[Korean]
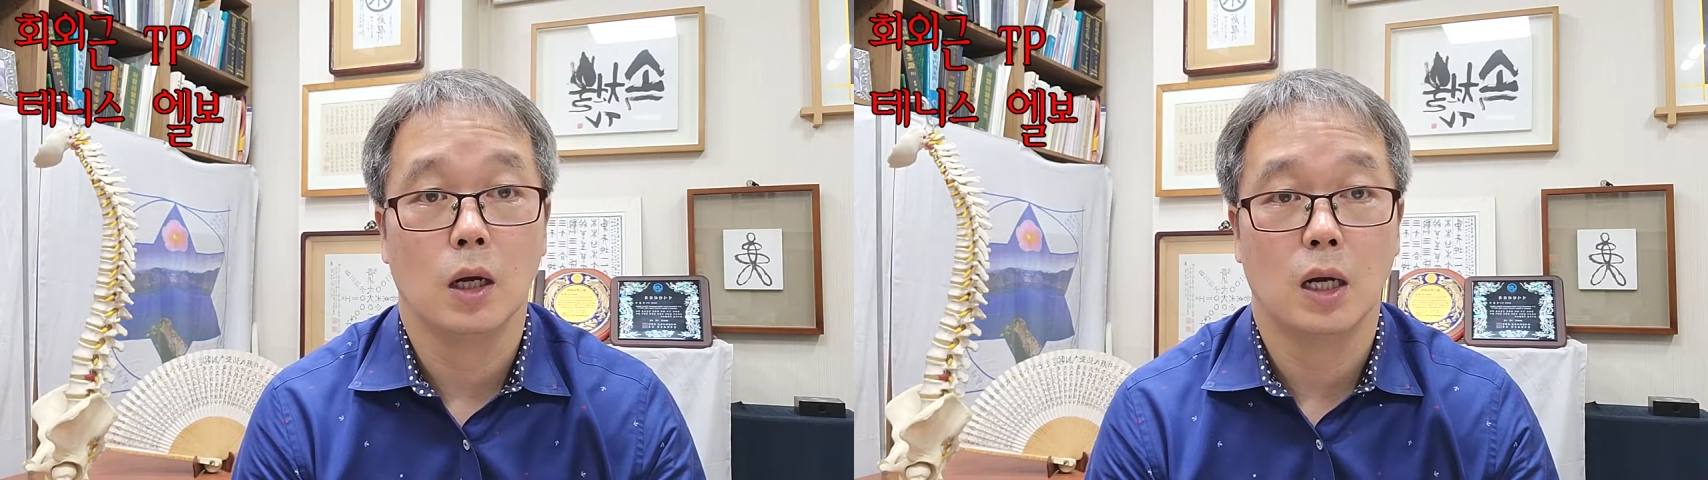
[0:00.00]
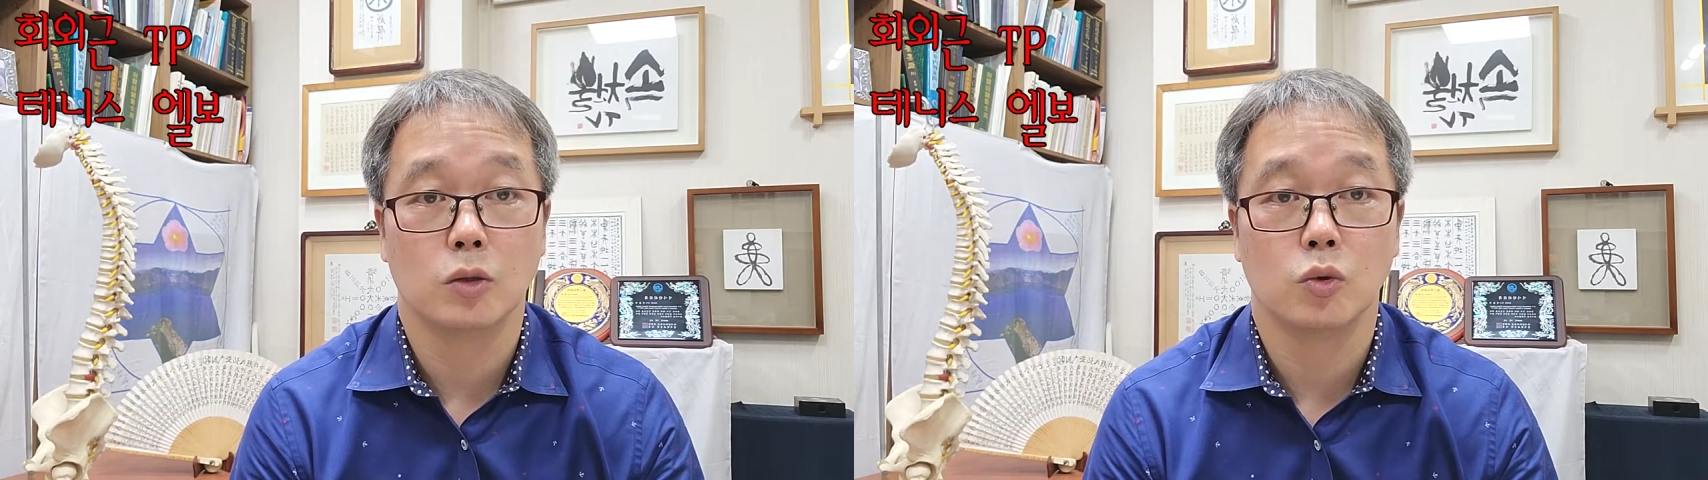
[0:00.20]

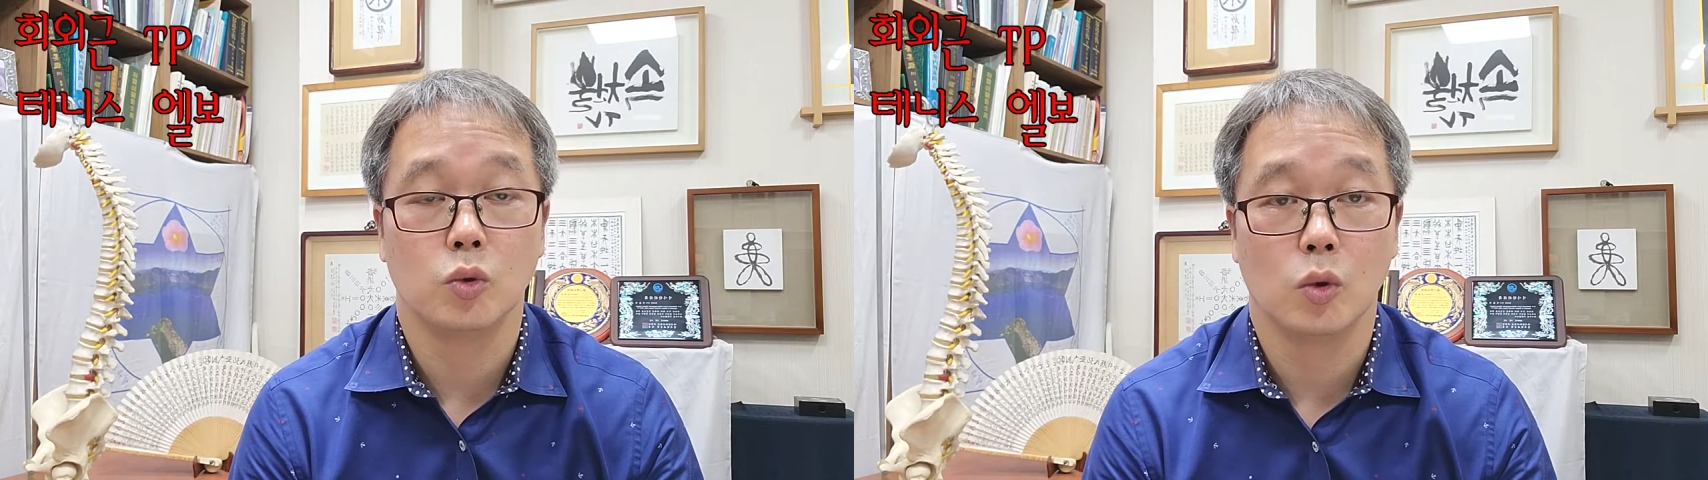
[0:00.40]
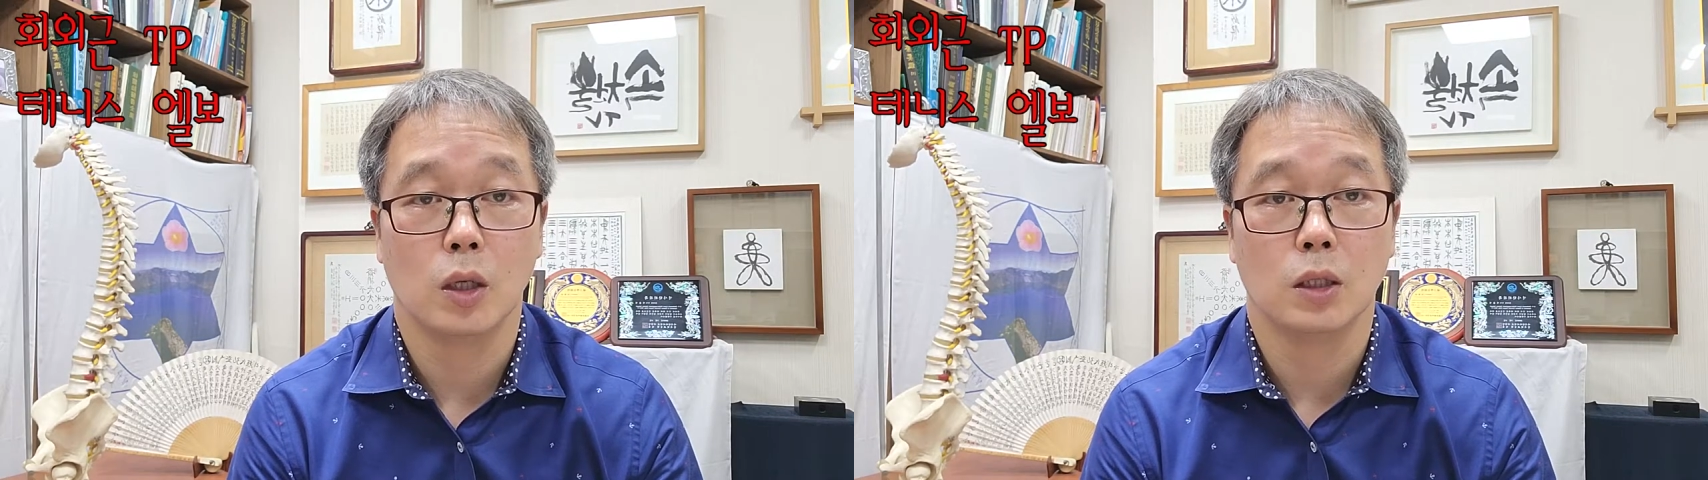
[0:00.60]
아주
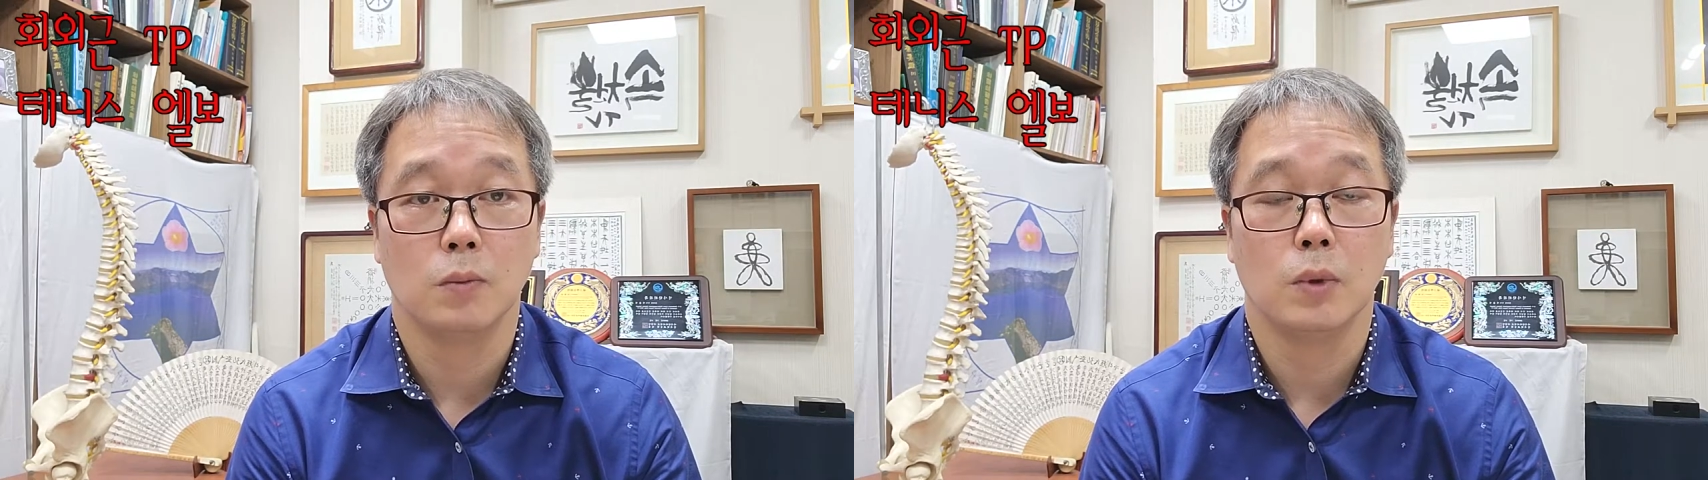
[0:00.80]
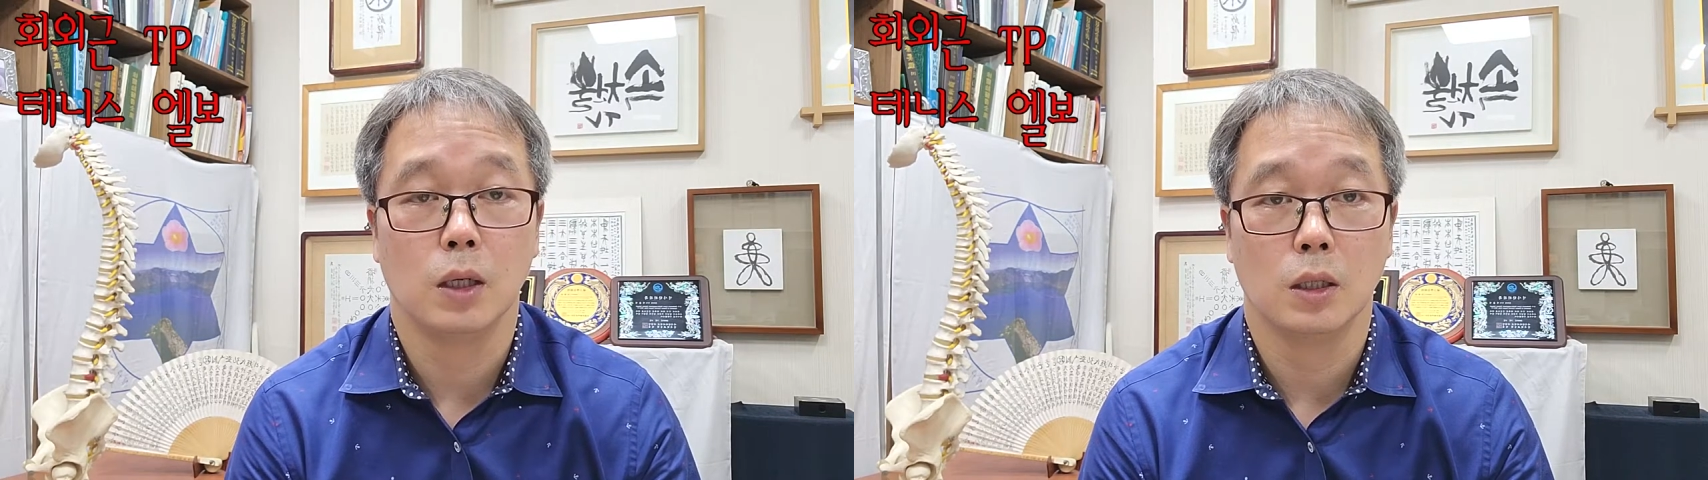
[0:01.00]
유용한
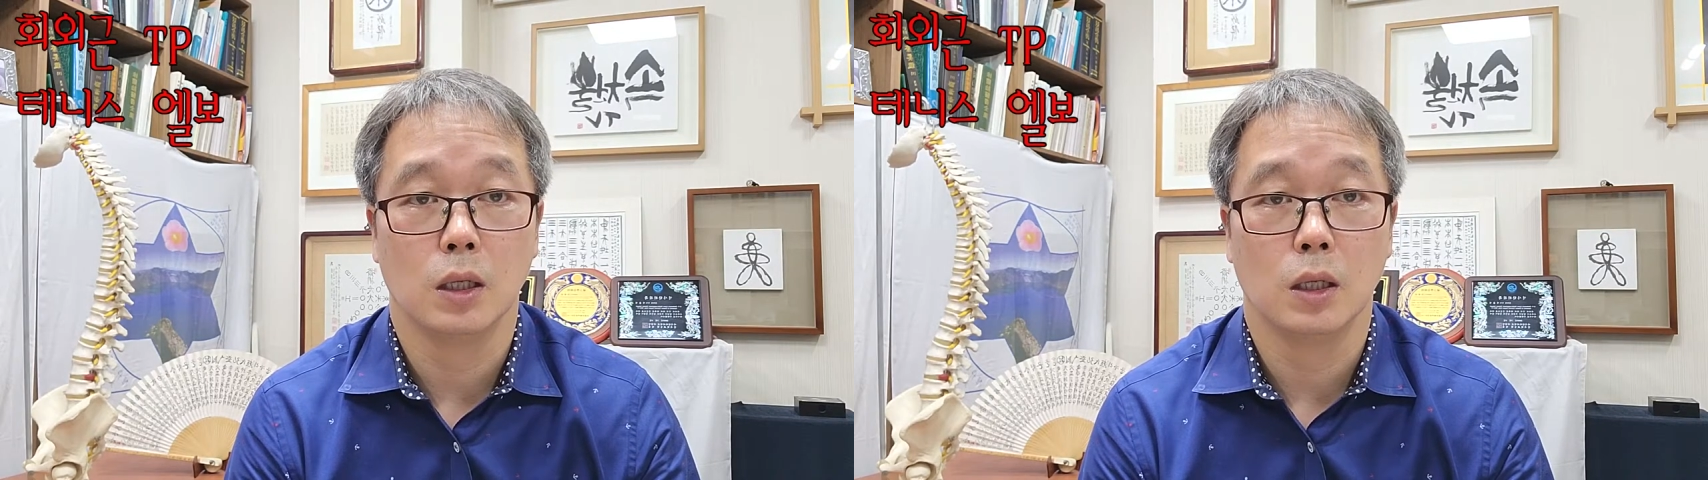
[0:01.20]
TP가